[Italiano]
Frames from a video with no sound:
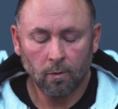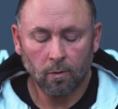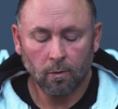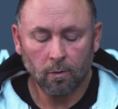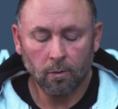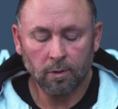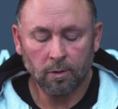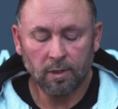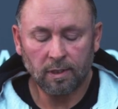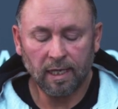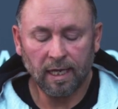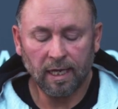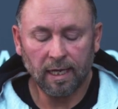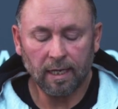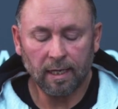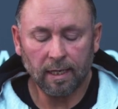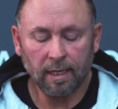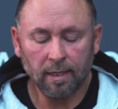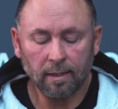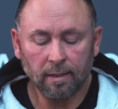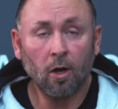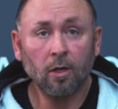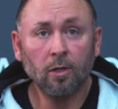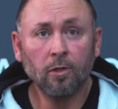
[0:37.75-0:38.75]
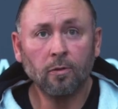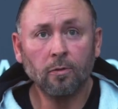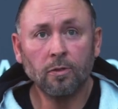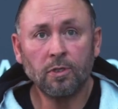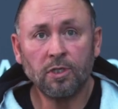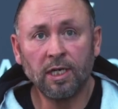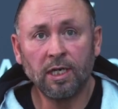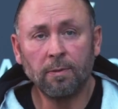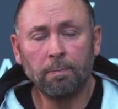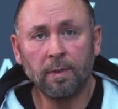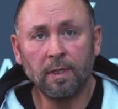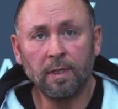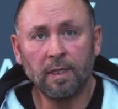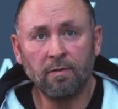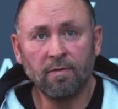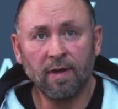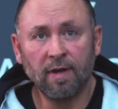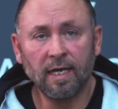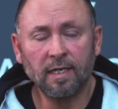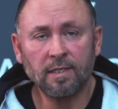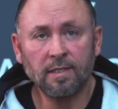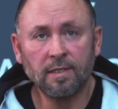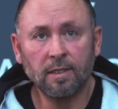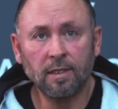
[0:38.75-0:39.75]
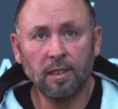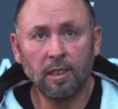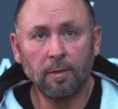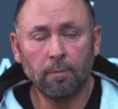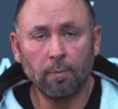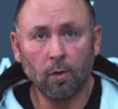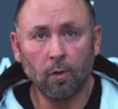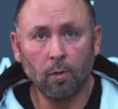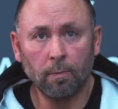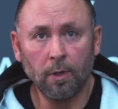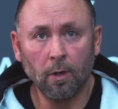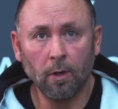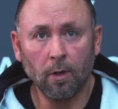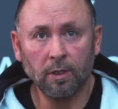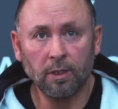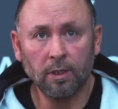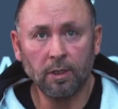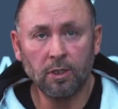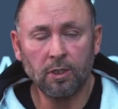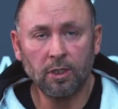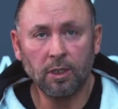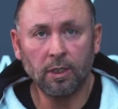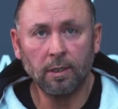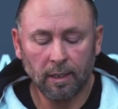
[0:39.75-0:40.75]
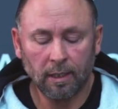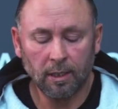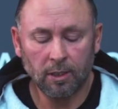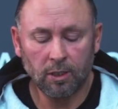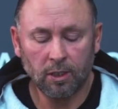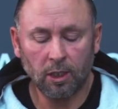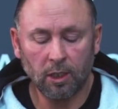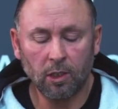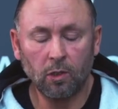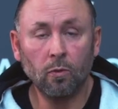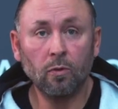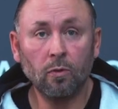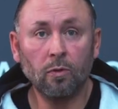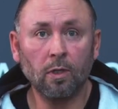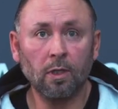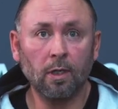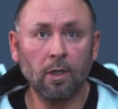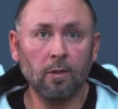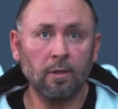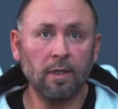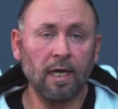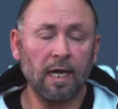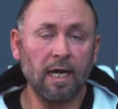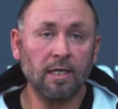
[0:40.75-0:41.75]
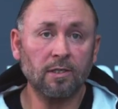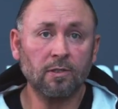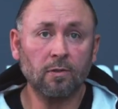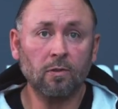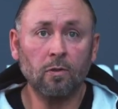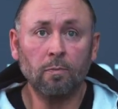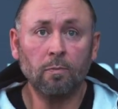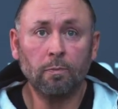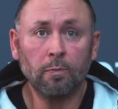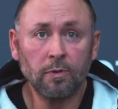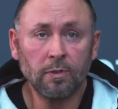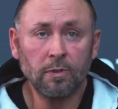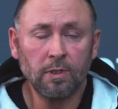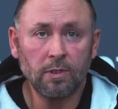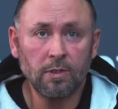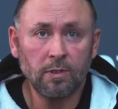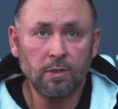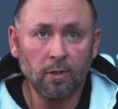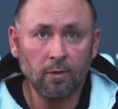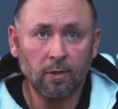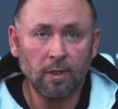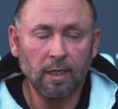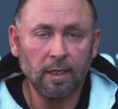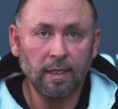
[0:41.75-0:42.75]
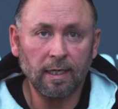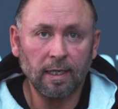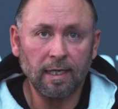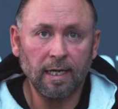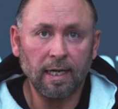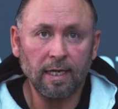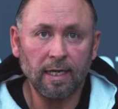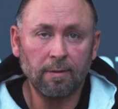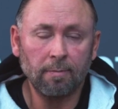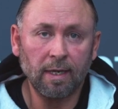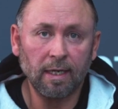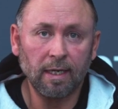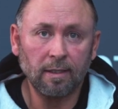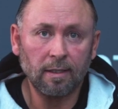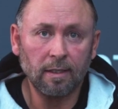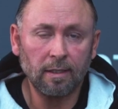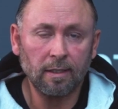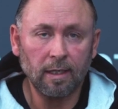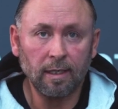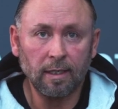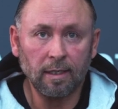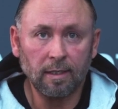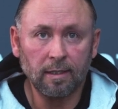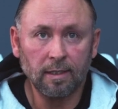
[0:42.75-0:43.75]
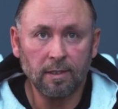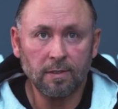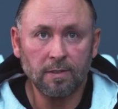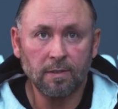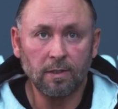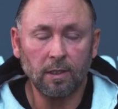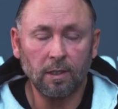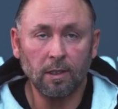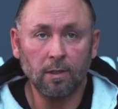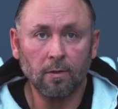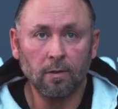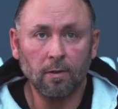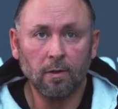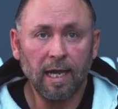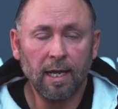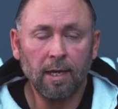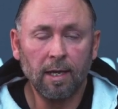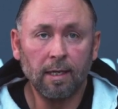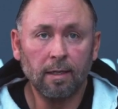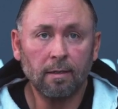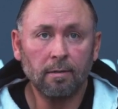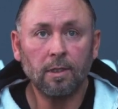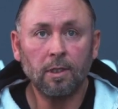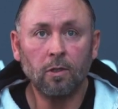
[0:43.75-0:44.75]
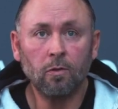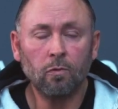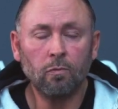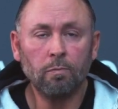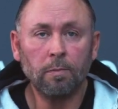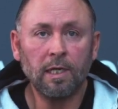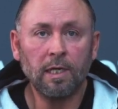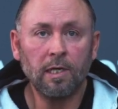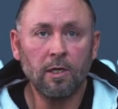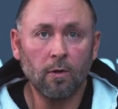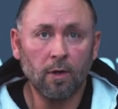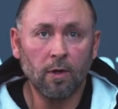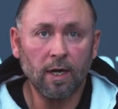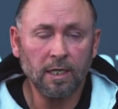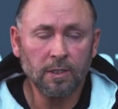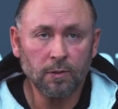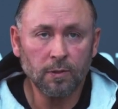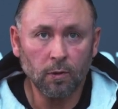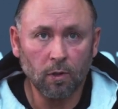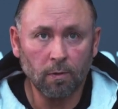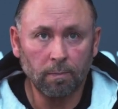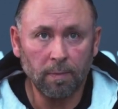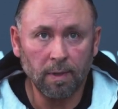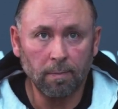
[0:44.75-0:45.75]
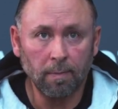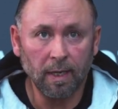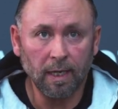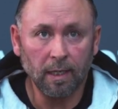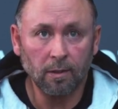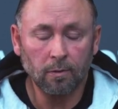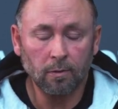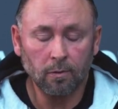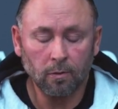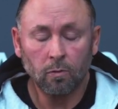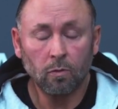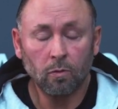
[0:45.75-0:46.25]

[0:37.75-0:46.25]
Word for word: Contiene otto ceppi diversi di probiotici che ci aiutano nella scomposizione degli alimenti nell'intestino e in un migliore assorbimento.